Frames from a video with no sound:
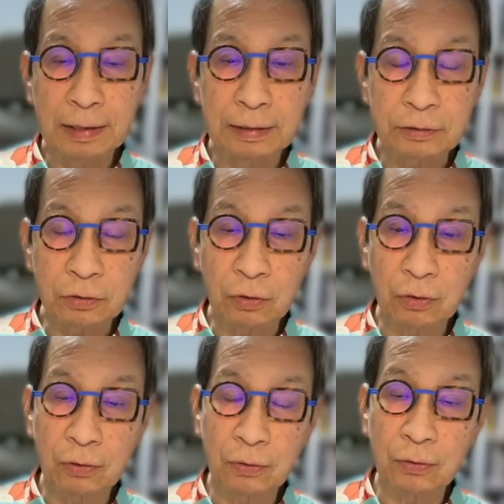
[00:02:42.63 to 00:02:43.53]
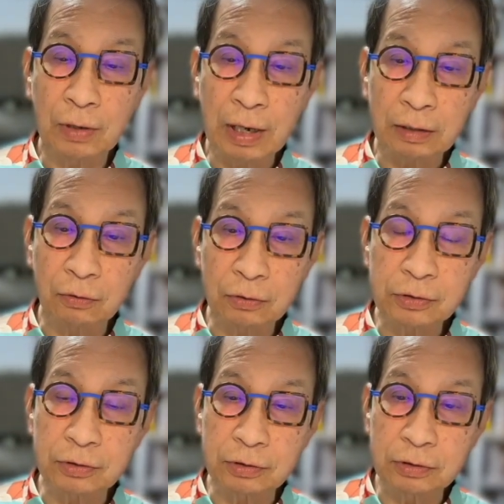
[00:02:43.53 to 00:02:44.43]
その発行
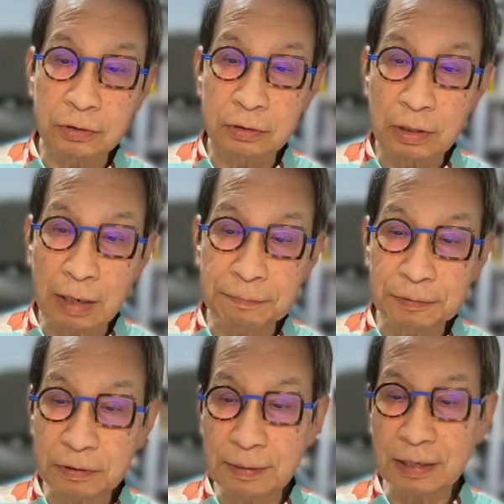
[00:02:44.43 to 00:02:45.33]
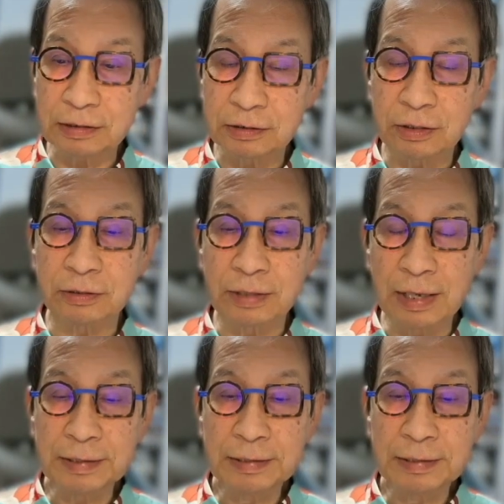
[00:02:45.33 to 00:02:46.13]
するアップルマガジンというね、